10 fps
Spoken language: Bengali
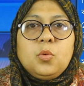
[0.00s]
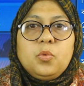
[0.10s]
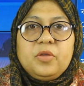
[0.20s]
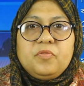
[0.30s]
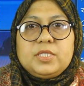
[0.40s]

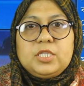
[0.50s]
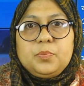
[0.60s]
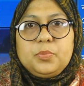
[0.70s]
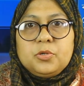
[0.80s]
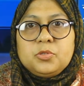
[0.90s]
উয়েফা
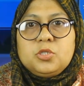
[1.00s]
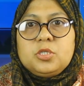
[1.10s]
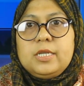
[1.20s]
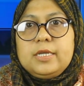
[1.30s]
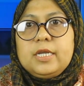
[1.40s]
চ্যাম্পিয়ন্স
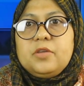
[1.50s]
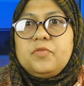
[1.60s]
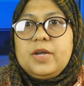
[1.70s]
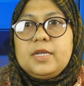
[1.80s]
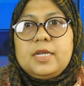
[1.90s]
লিগের
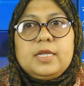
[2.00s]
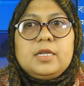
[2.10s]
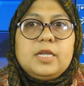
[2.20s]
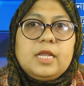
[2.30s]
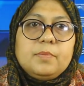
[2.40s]
ফাইনালে
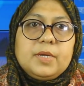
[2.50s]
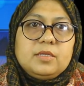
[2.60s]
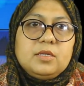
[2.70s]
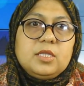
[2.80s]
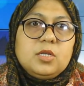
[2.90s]
রিয়াল
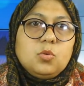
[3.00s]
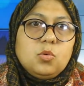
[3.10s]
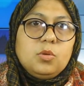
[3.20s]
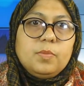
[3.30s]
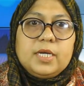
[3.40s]
মাদ্রিদের
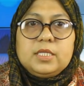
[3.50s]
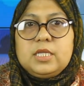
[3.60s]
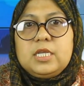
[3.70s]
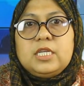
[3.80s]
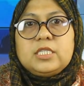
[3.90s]
গোলবার
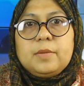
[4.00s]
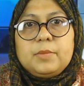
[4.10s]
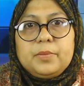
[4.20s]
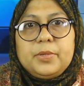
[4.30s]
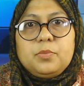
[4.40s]
তিনি
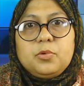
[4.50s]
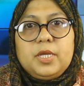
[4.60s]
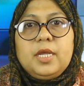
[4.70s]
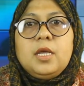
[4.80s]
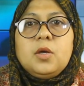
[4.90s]
সামলাবেন বলে